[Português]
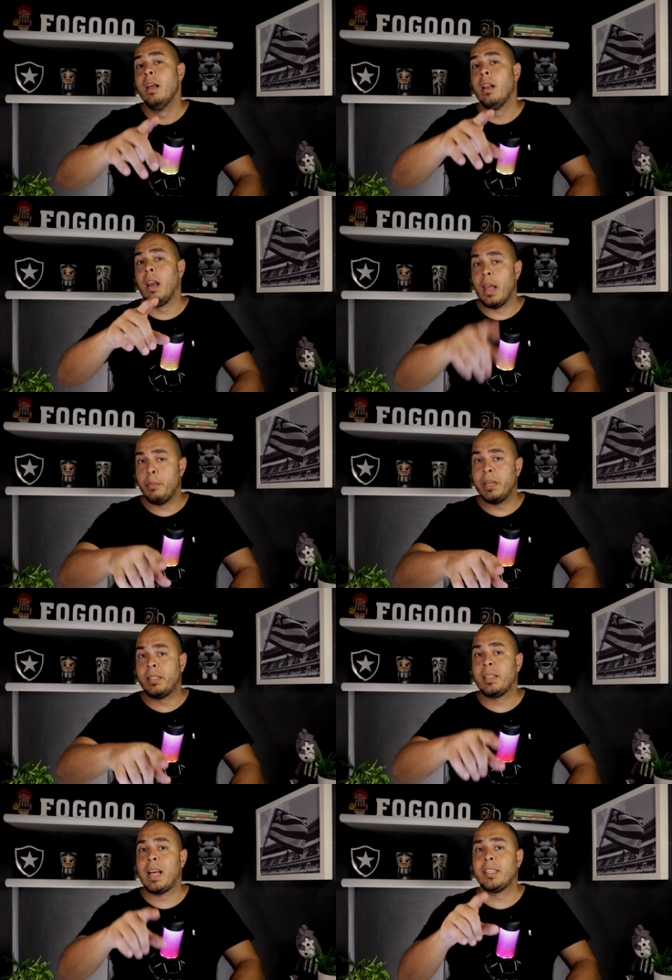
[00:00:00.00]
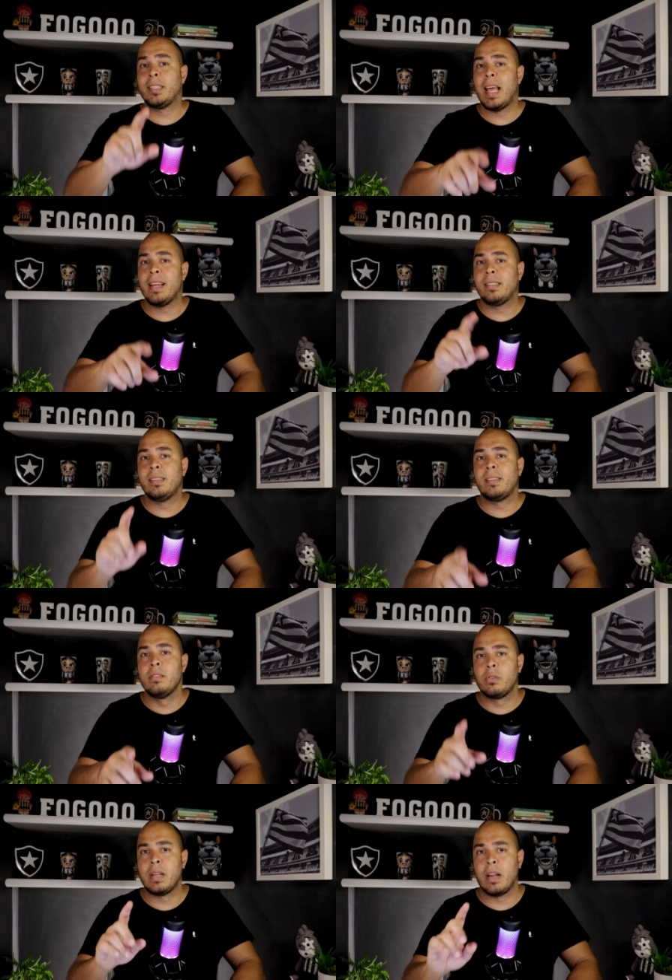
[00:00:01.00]
lembre-se que às 10 h
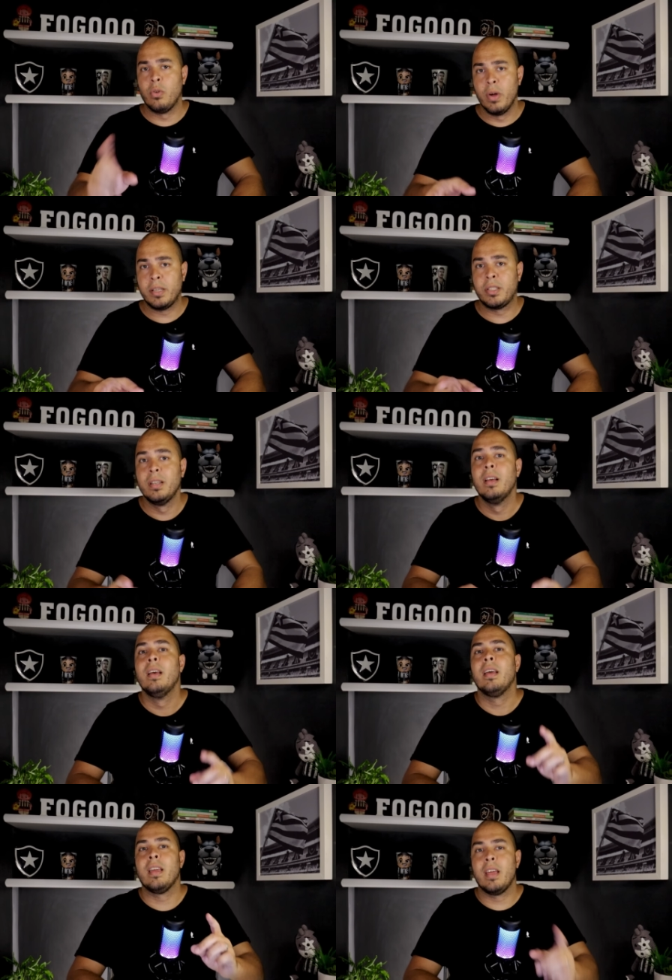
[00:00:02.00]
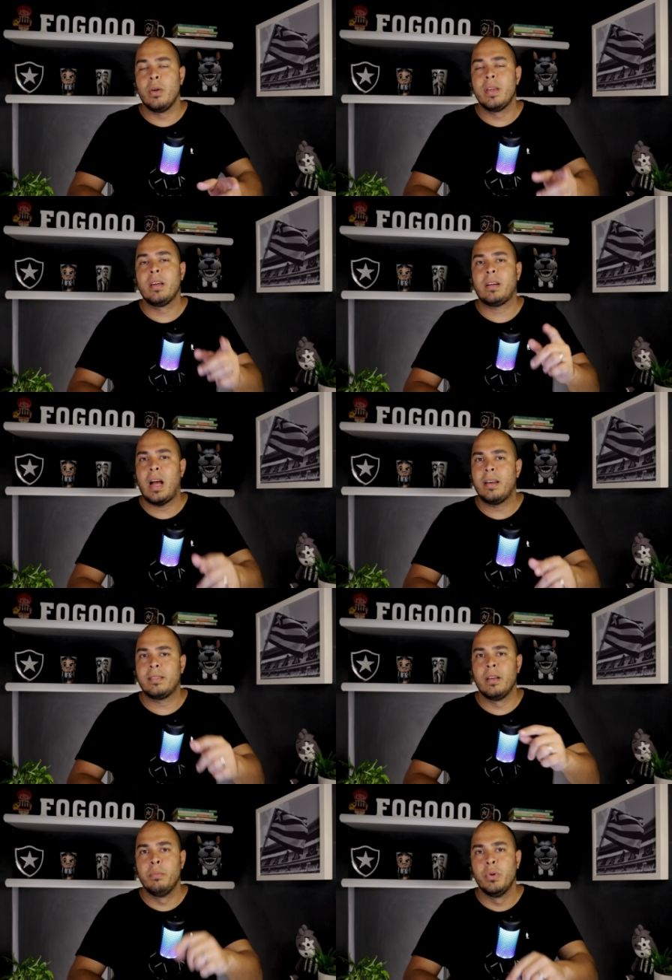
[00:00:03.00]
05 da noite eu e Ricardo
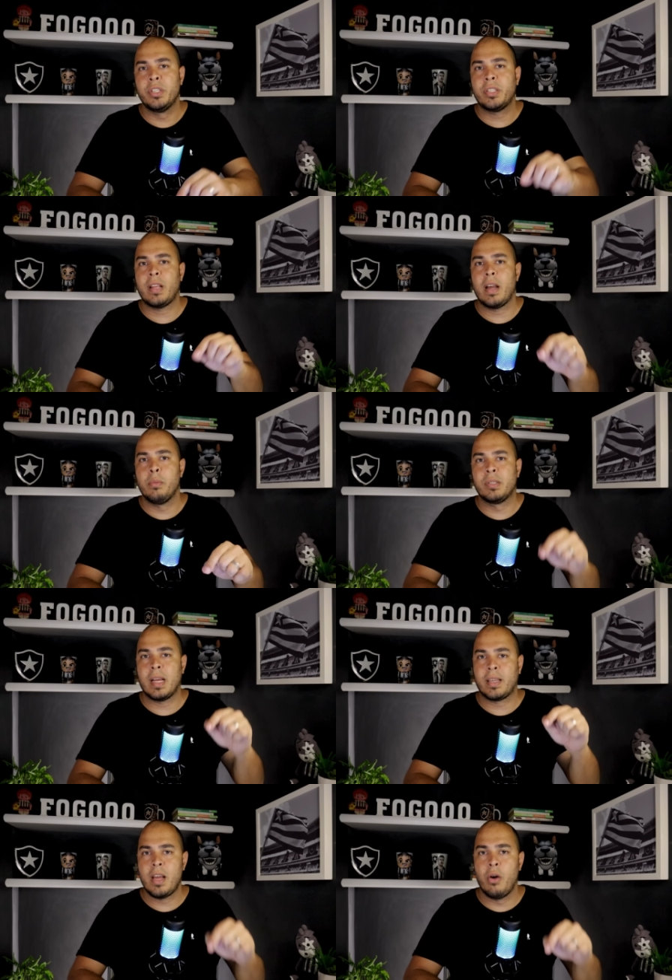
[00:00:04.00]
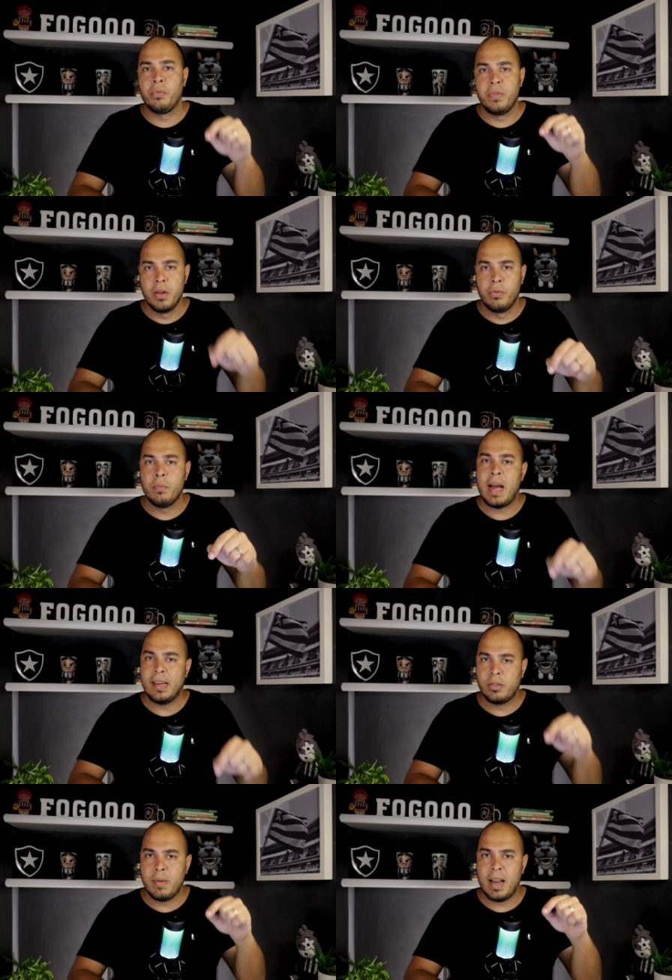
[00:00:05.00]
Zambuja estaremos aqui ao vivo,
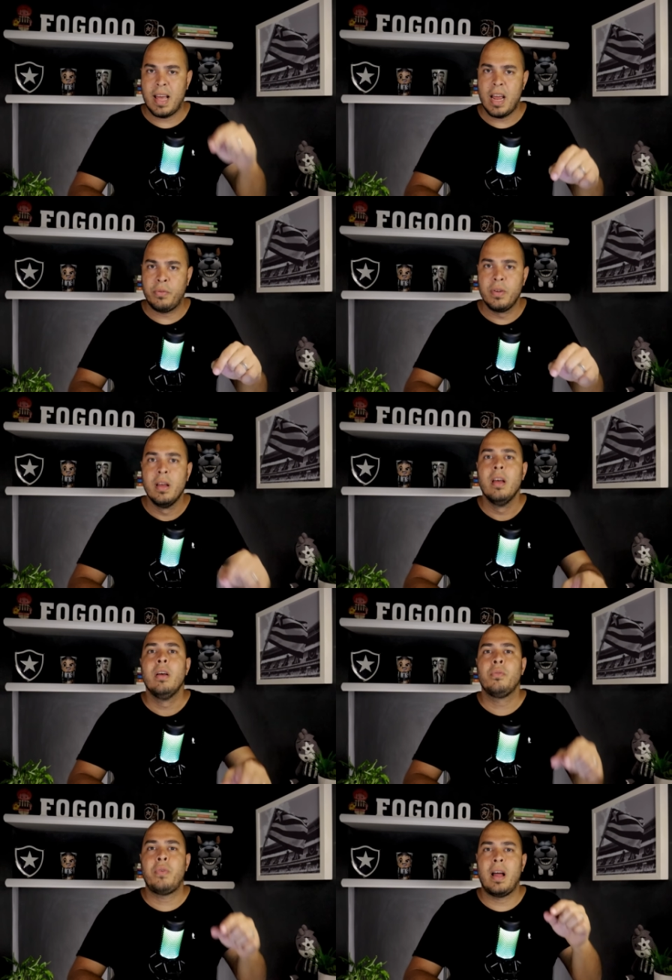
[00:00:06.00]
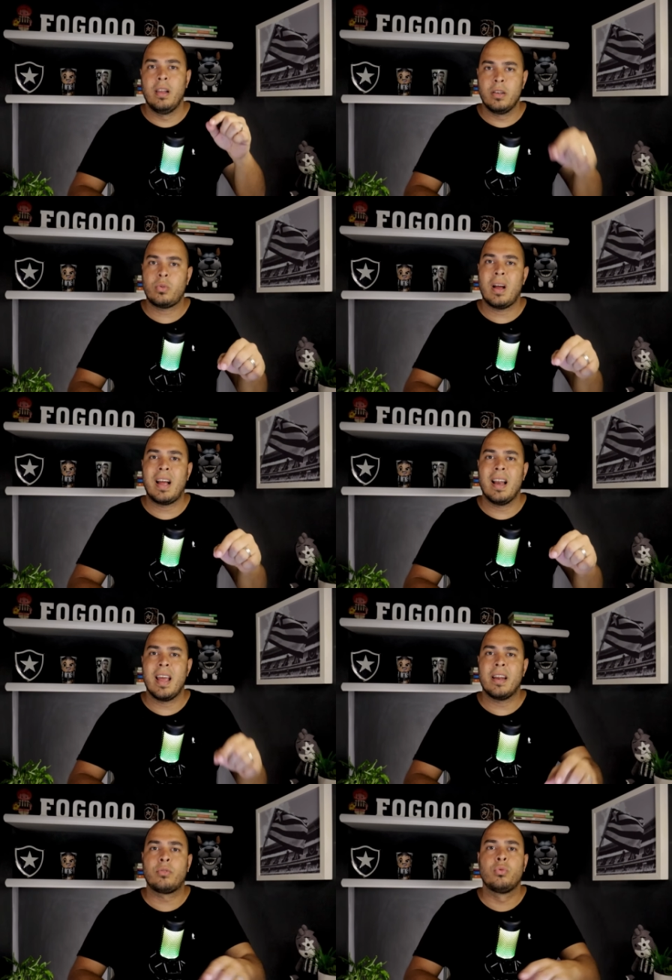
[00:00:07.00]
mais uma live, falando com a
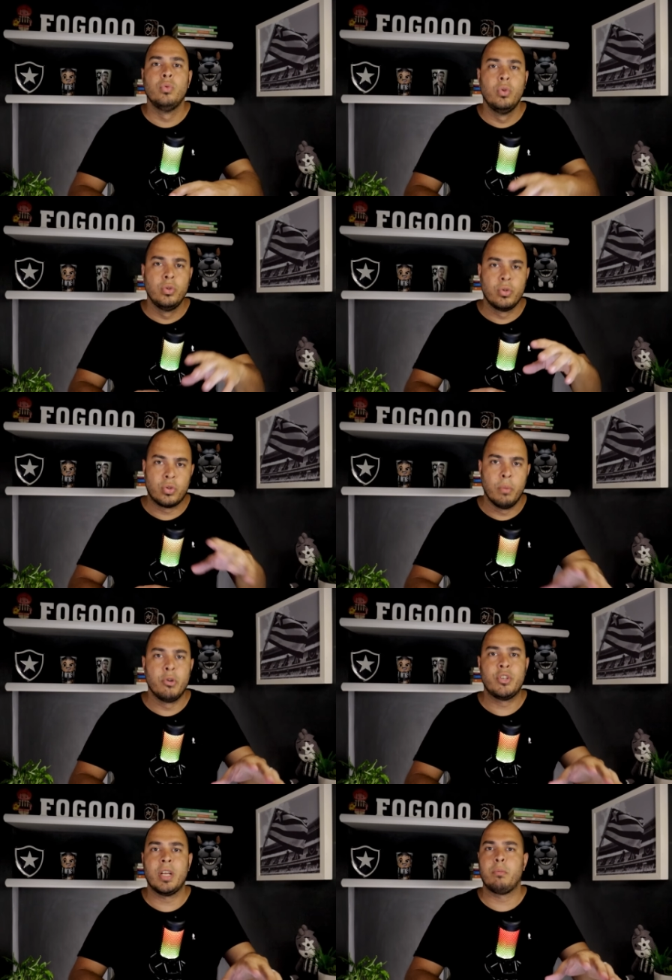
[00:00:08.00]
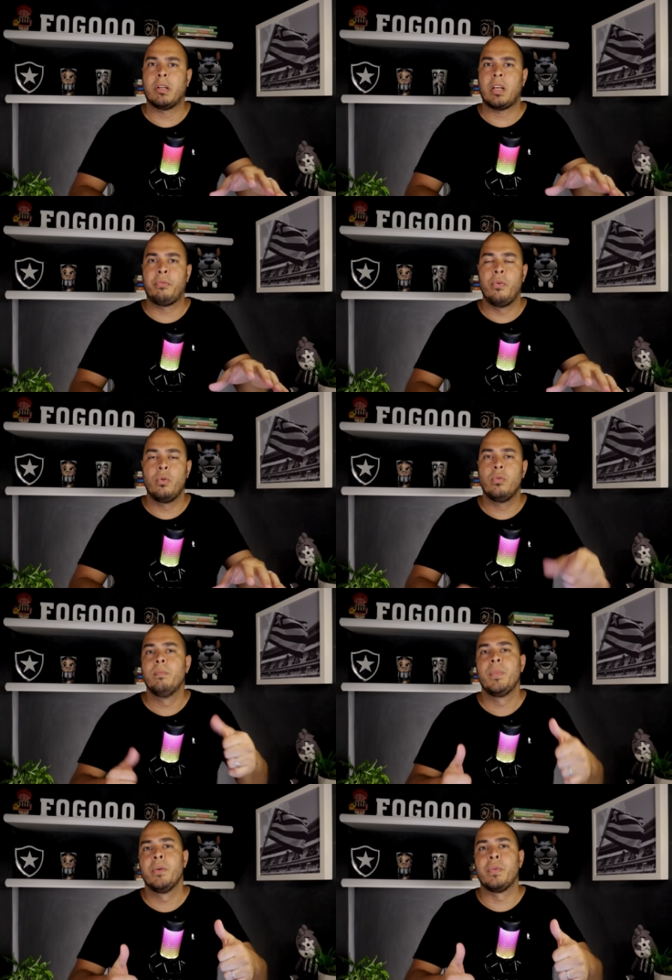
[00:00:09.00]
galera tudo sobre o dia do Botafogo.
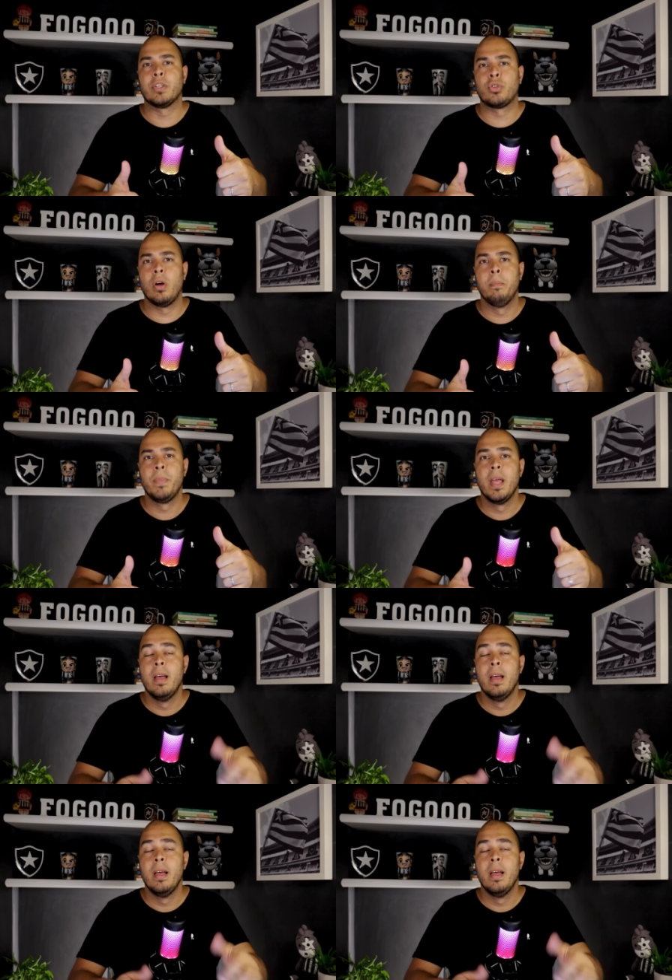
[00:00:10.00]
Fechou?